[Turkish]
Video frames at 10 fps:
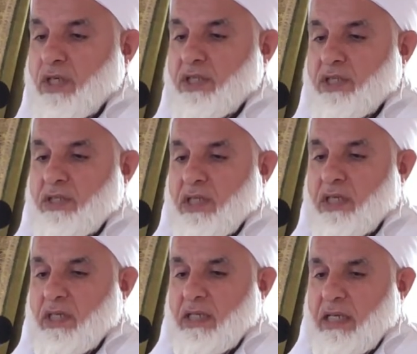kaşığı
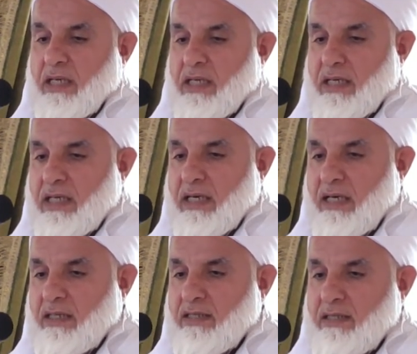e, e,
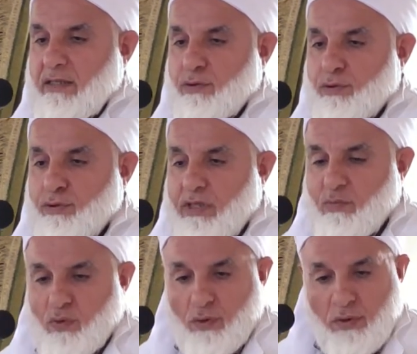ağzına
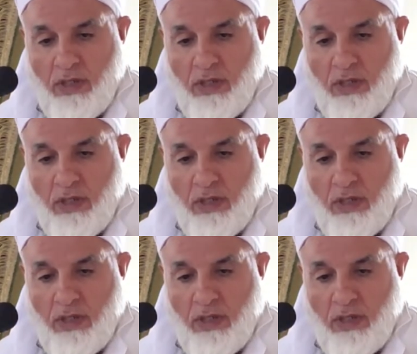götüremiyor,